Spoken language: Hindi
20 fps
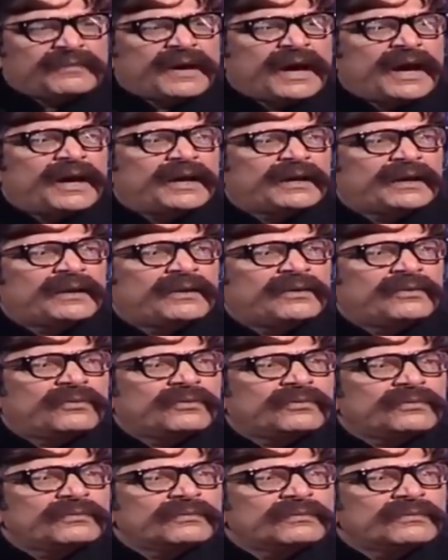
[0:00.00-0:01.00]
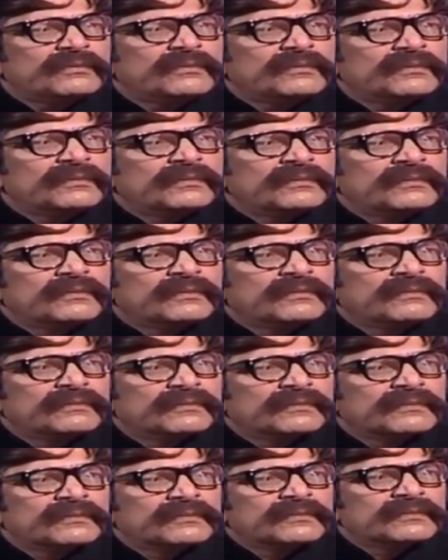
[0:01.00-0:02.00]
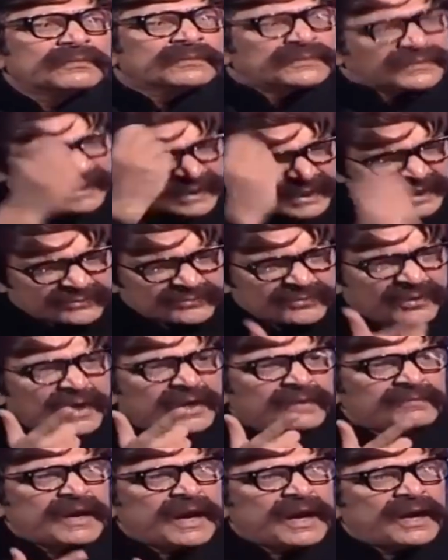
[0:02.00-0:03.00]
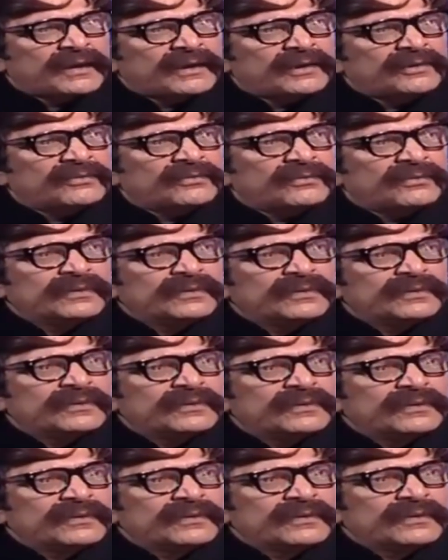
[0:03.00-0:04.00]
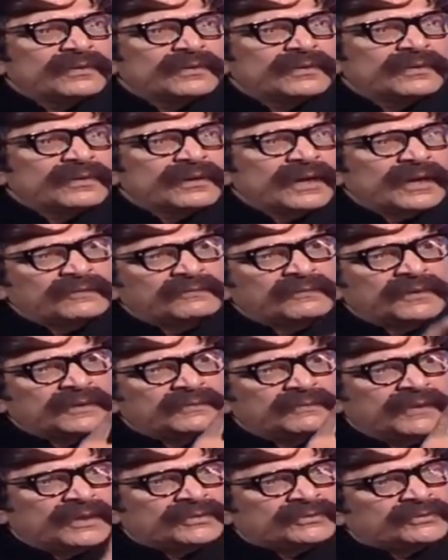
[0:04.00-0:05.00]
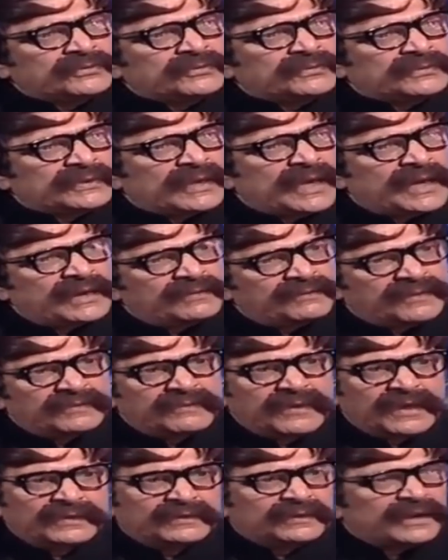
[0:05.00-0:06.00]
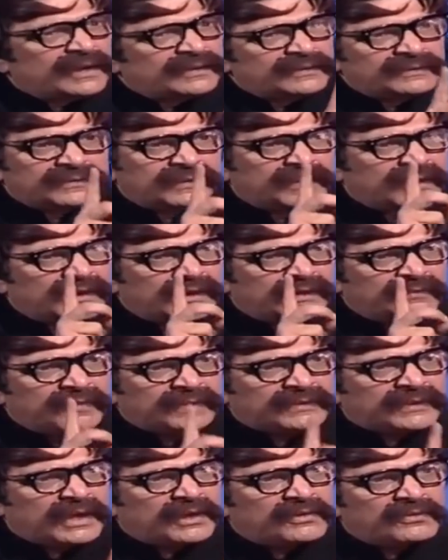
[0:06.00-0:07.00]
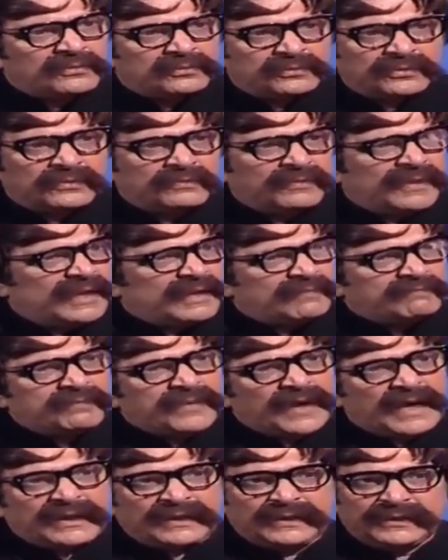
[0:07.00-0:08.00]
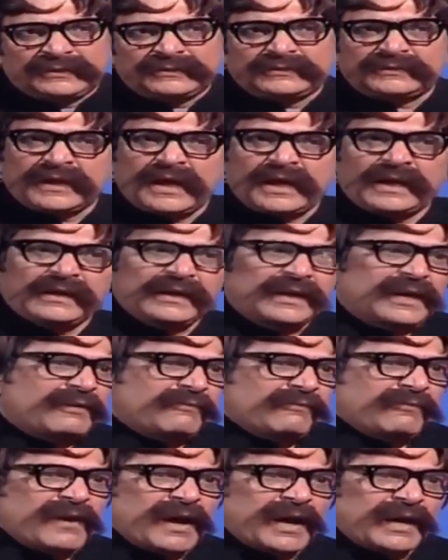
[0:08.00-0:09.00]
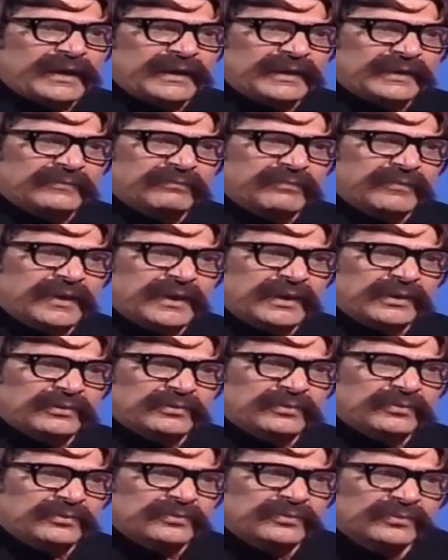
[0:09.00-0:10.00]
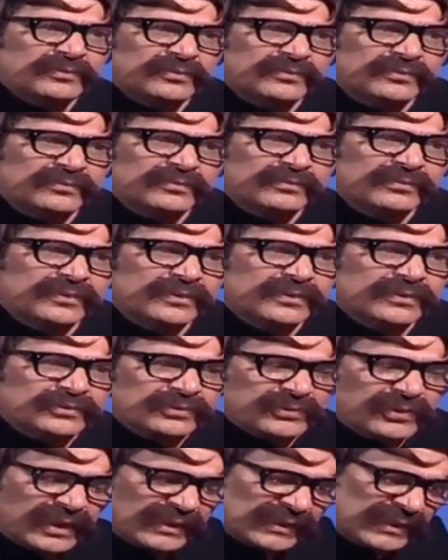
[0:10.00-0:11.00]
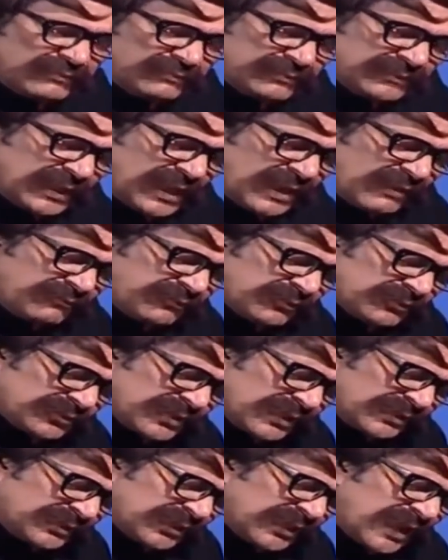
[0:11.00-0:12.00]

हम आहंगी हो ज़रा जो हम आहंगी हो अनवर मकसूद साहब ईमानदारी से अगर बताऊं तो मैं पाकिस्तान का वाहिद मर्द हूं जो अदम तहफ़ का